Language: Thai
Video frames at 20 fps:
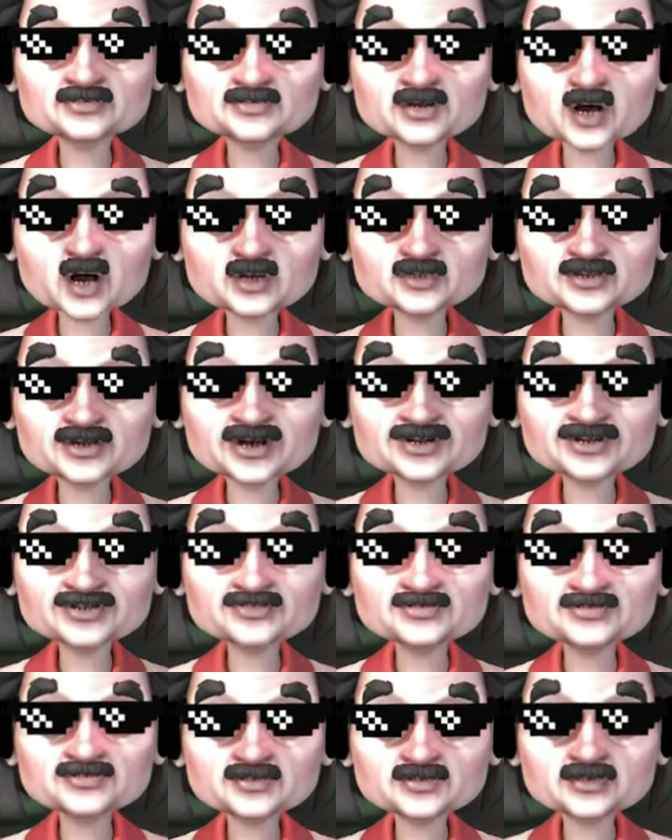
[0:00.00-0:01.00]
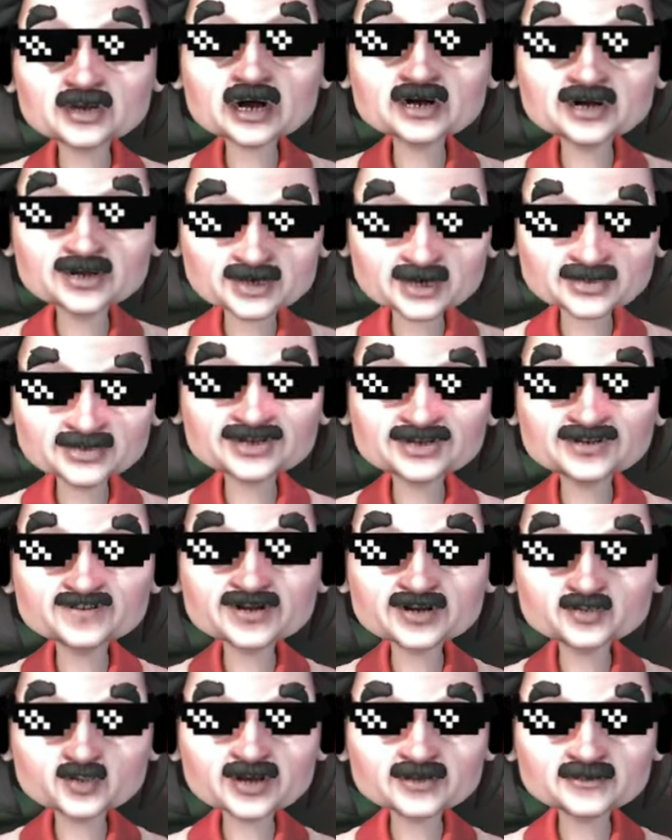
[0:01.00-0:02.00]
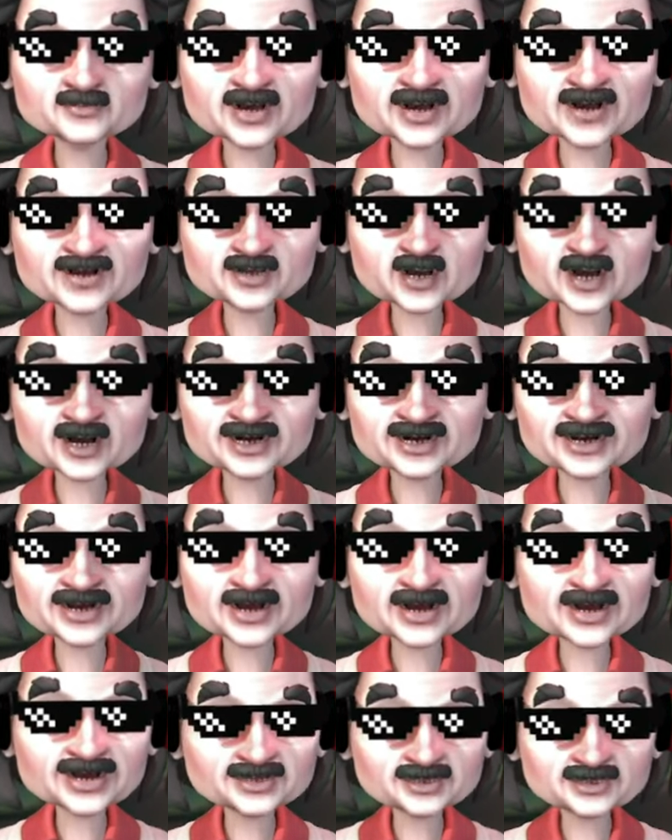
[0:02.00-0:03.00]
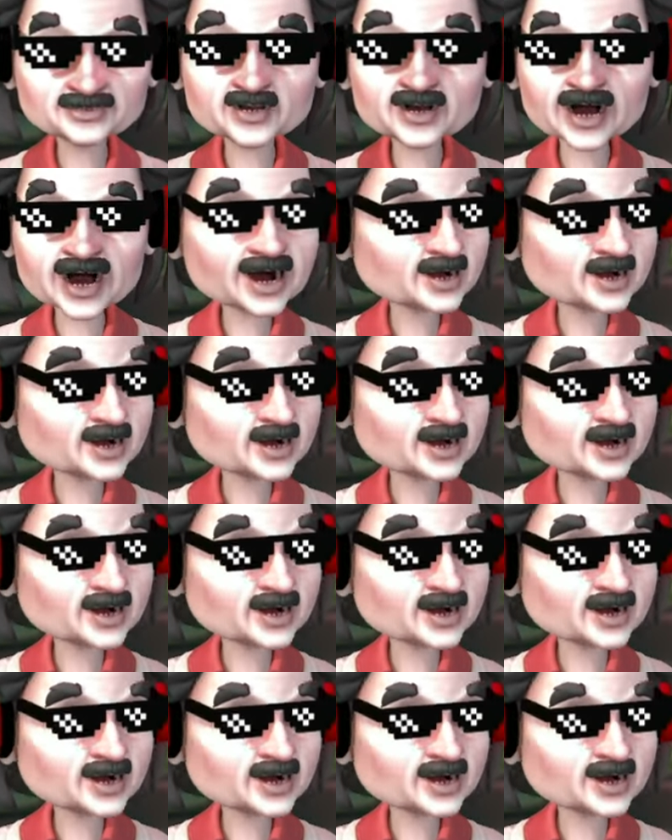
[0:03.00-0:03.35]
ลงปะเนี่ยอุ้ยลงเลยสวยเพื่อนโอเคสวย